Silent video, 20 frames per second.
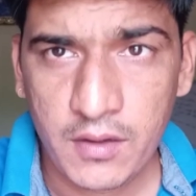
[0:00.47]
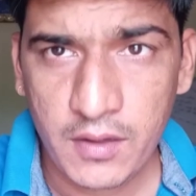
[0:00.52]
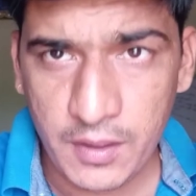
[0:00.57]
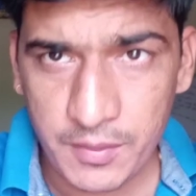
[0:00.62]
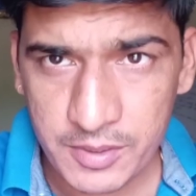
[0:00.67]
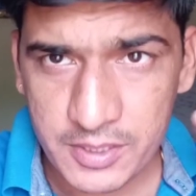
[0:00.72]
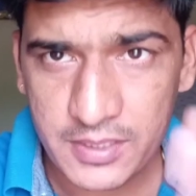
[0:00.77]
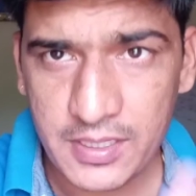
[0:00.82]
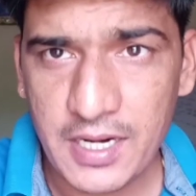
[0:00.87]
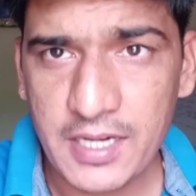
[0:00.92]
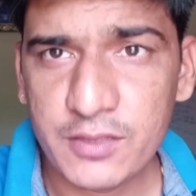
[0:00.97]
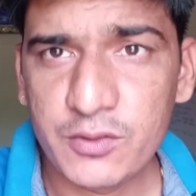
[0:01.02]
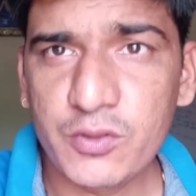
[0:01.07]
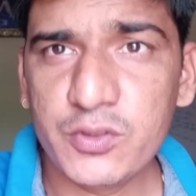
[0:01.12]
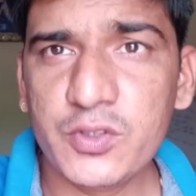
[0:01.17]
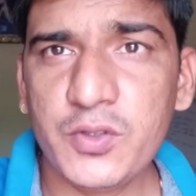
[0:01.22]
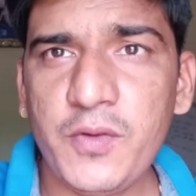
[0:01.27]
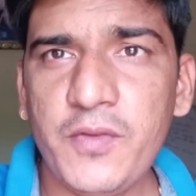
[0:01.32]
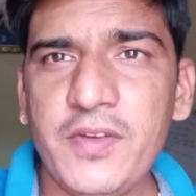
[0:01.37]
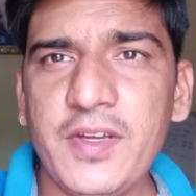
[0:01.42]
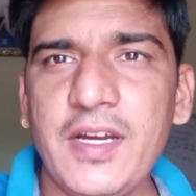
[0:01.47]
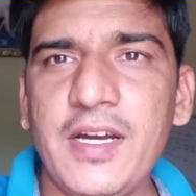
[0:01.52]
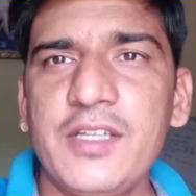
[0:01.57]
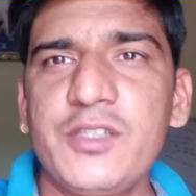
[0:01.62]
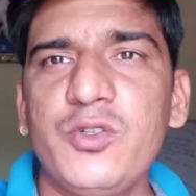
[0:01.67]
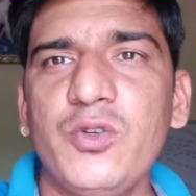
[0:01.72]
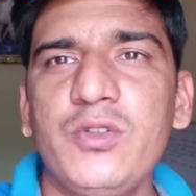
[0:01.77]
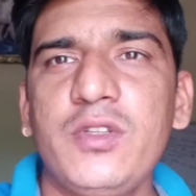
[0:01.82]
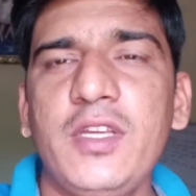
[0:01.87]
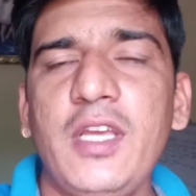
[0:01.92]
नमस्कार दोस्तों मैं विकास
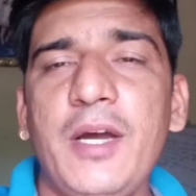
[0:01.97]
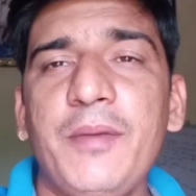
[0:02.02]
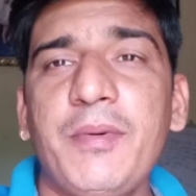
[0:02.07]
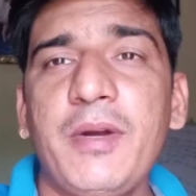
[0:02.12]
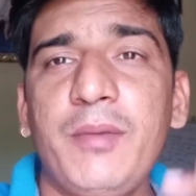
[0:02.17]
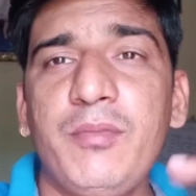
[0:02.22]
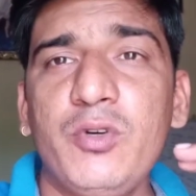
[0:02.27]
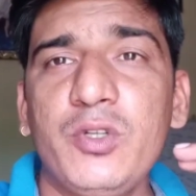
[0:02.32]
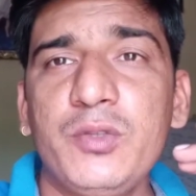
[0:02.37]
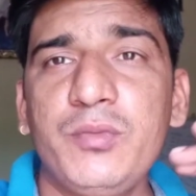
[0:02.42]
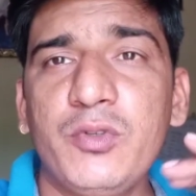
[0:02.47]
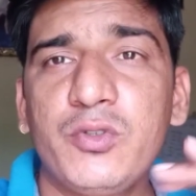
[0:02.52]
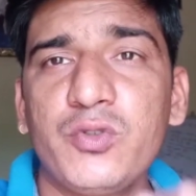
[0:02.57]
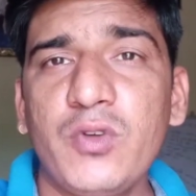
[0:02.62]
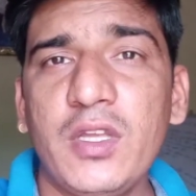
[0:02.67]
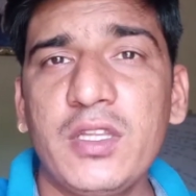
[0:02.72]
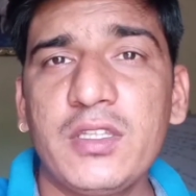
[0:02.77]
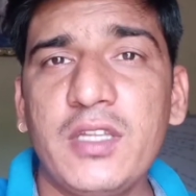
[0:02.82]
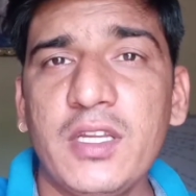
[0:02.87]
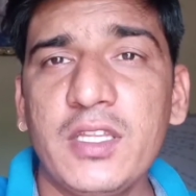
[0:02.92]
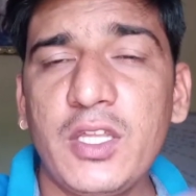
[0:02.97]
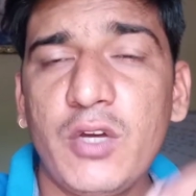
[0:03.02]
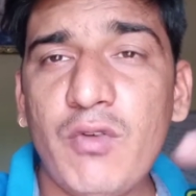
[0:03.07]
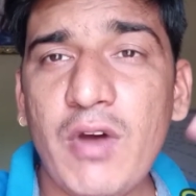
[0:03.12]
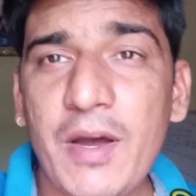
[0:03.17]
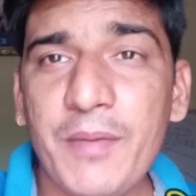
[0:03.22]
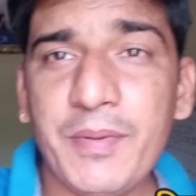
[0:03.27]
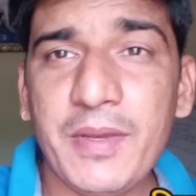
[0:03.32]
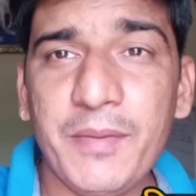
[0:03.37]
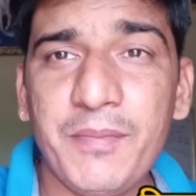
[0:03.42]
चौधरी आपका बहुत बहुत स्वागत करता हूं
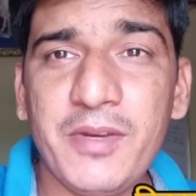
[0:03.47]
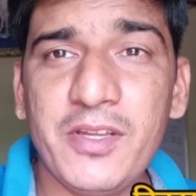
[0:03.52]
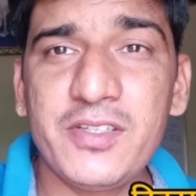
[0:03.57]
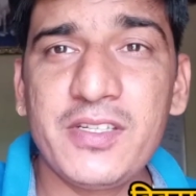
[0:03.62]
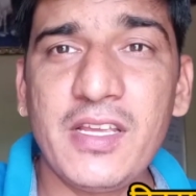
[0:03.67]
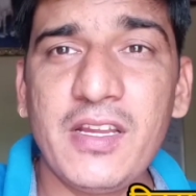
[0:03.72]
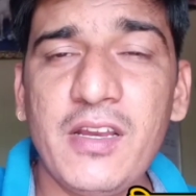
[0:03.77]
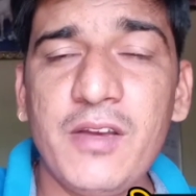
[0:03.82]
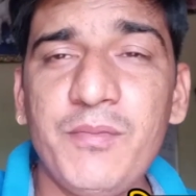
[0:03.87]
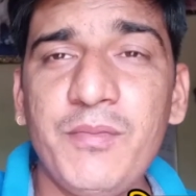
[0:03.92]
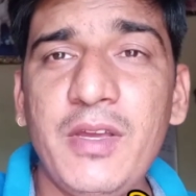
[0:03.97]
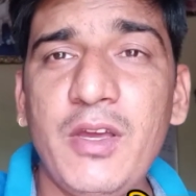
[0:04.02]
आपके अपने चैनल